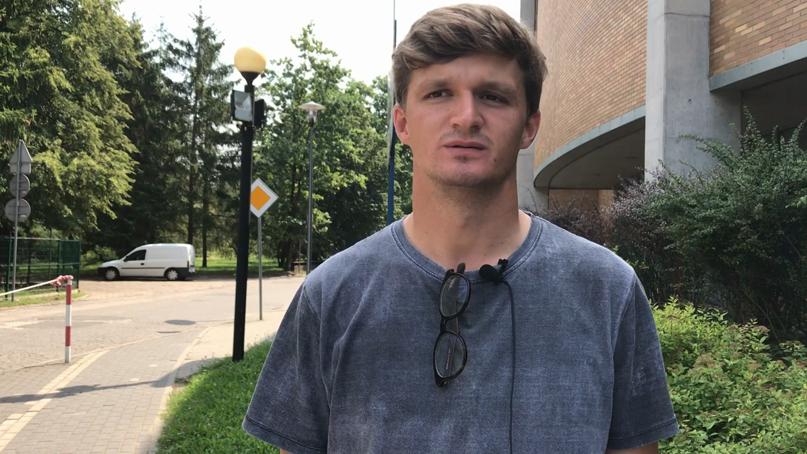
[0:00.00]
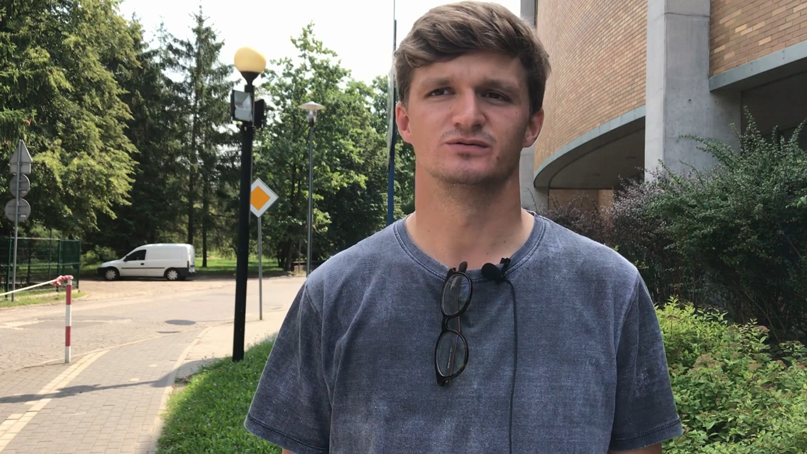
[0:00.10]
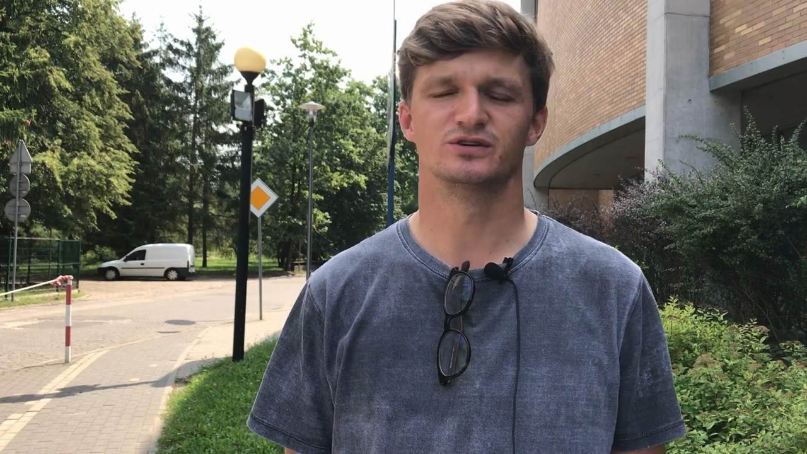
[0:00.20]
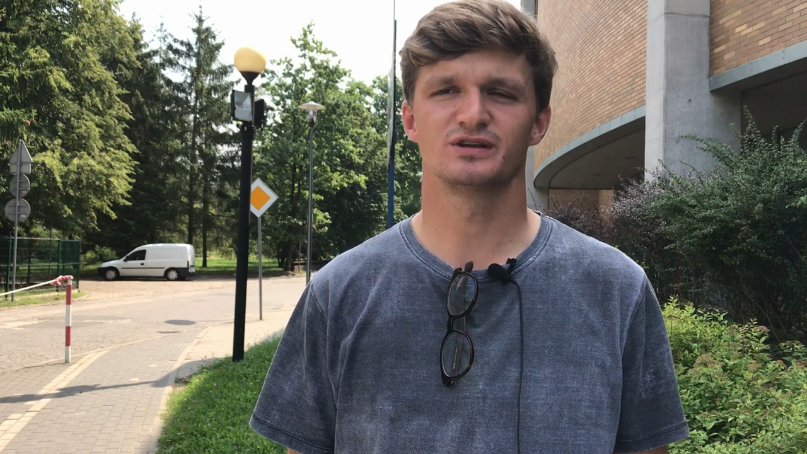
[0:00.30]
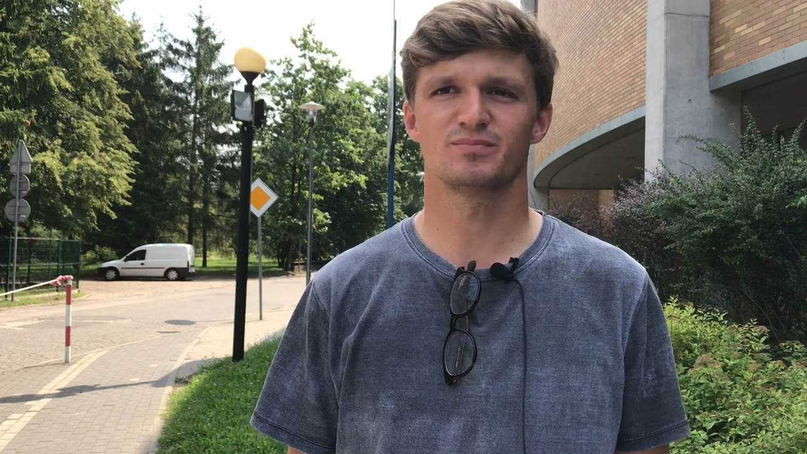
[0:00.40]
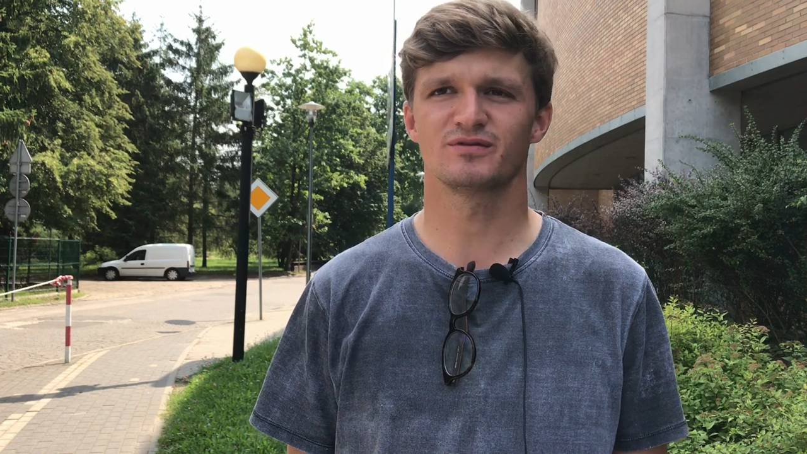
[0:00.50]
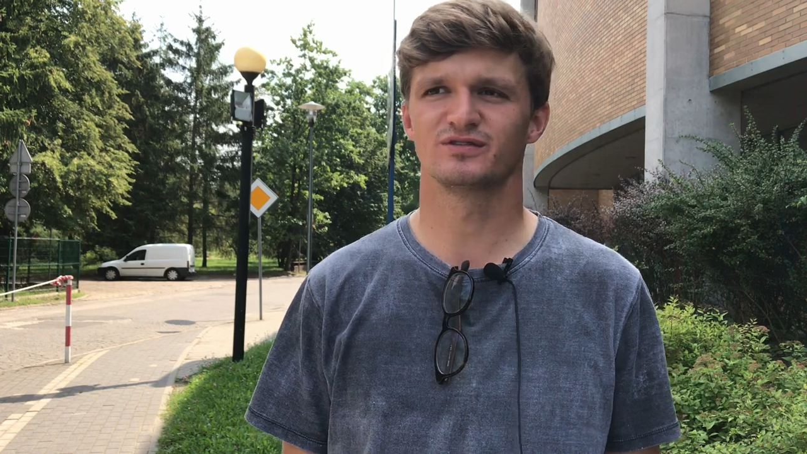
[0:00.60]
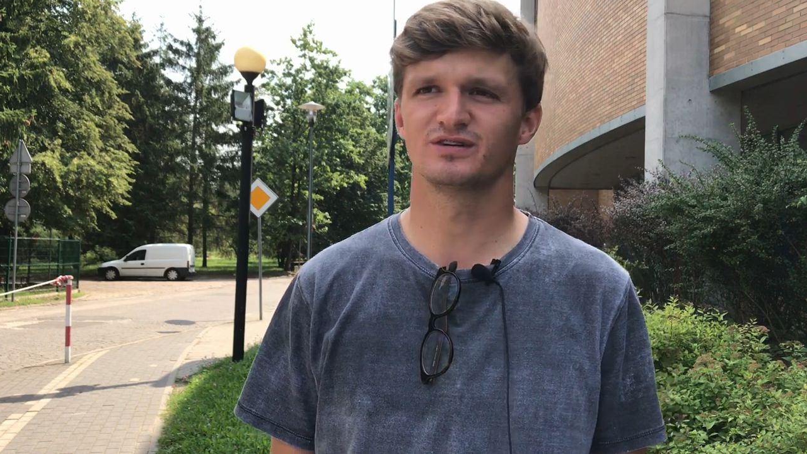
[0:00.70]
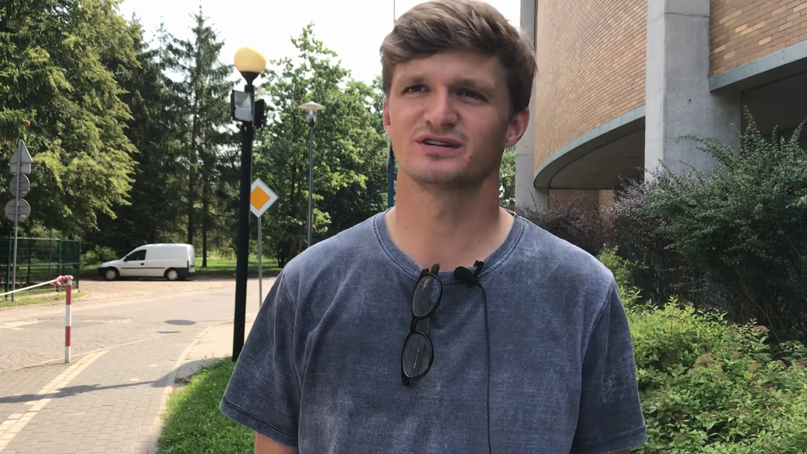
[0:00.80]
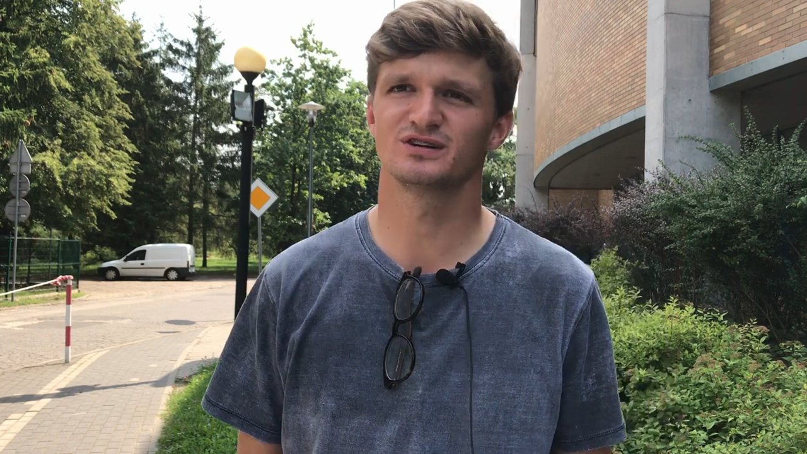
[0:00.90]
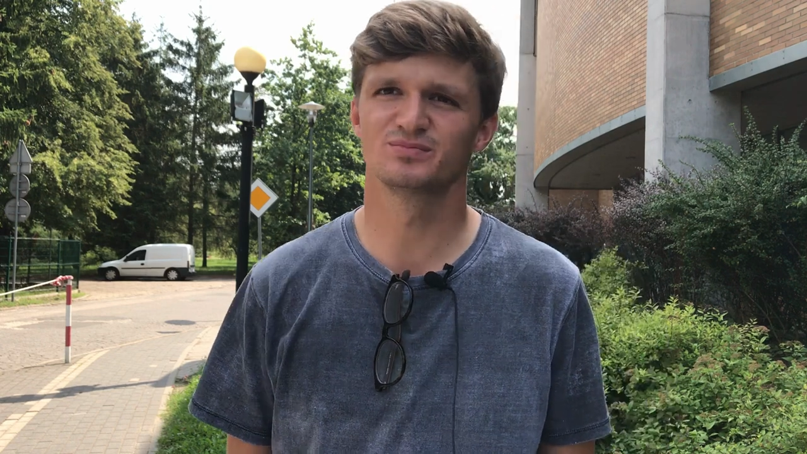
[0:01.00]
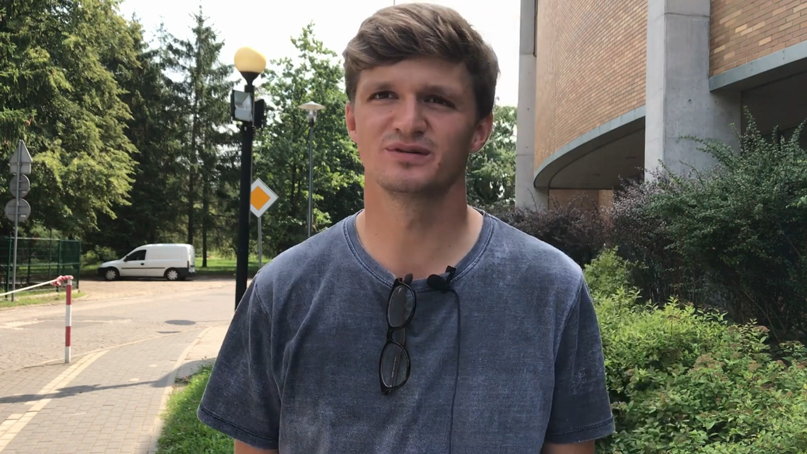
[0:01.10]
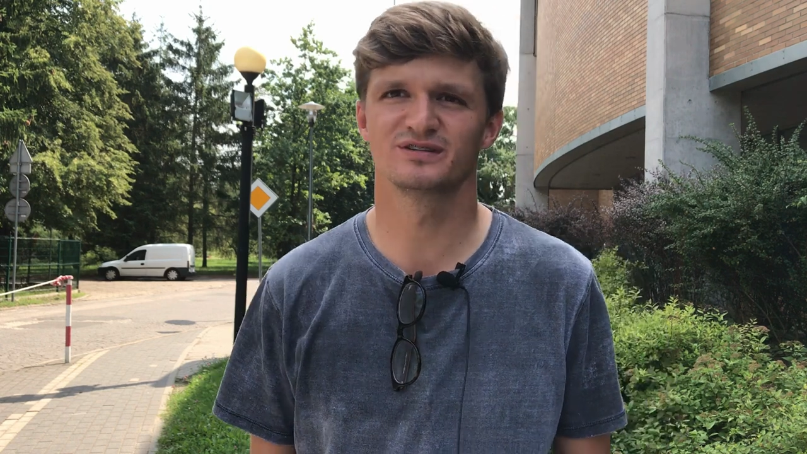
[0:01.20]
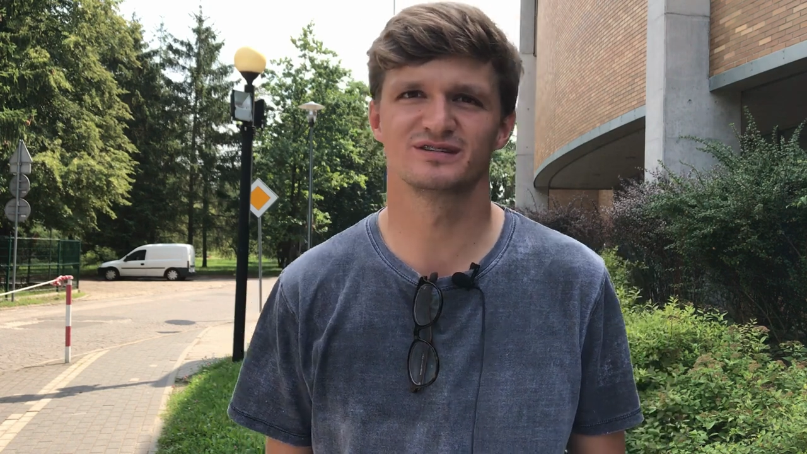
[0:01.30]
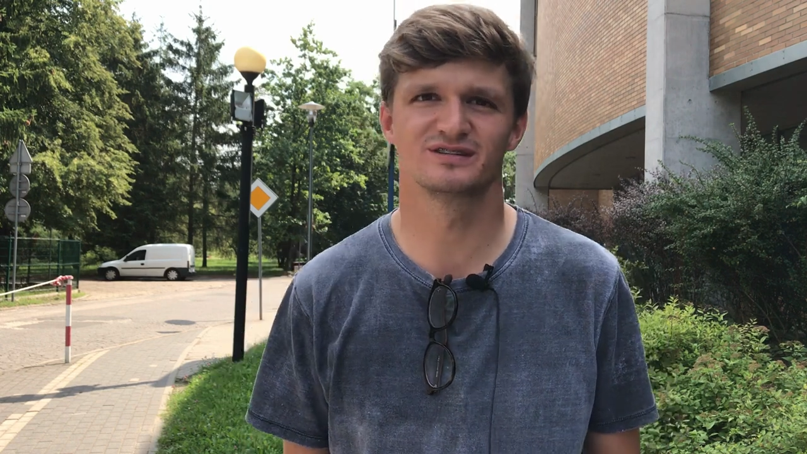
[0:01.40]
No na pewno
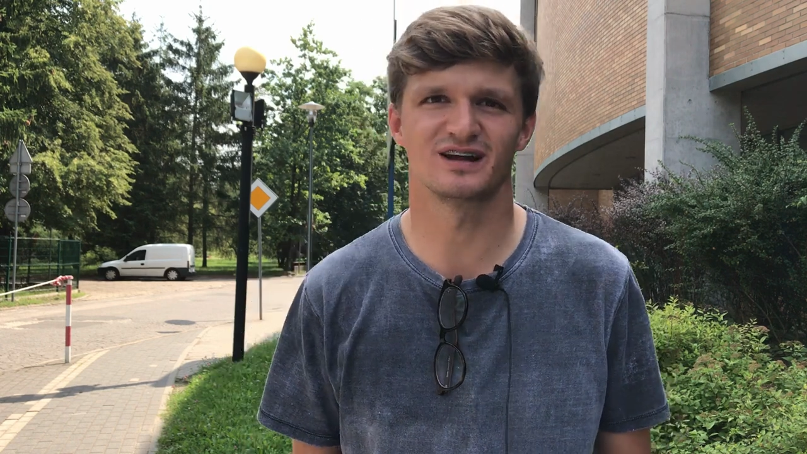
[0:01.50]
jesteśmy z